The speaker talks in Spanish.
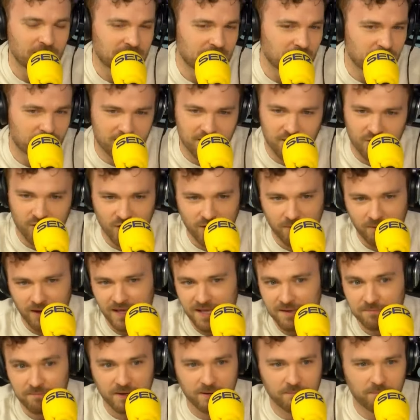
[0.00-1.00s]
25 iba
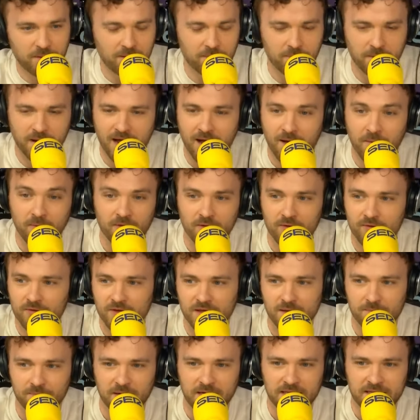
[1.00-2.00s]
hiper preparado,
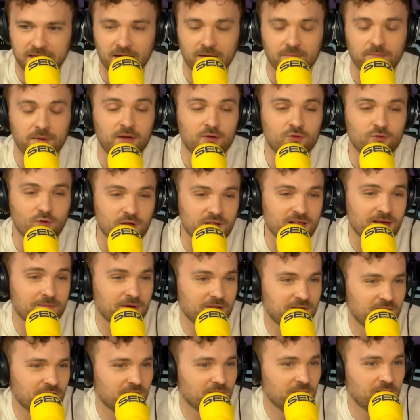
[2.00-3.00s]
hiper tal, pero toda esa
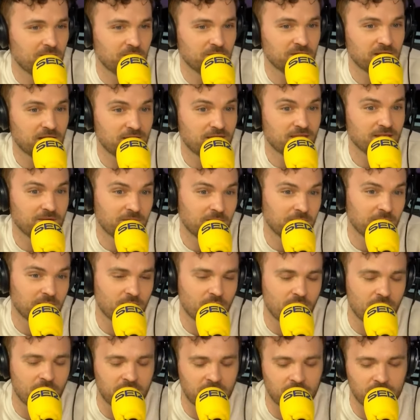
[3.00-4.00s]
presión que me ponía encima me
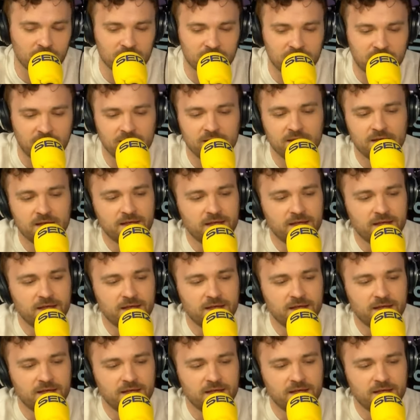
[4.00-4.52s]
jugaba en contra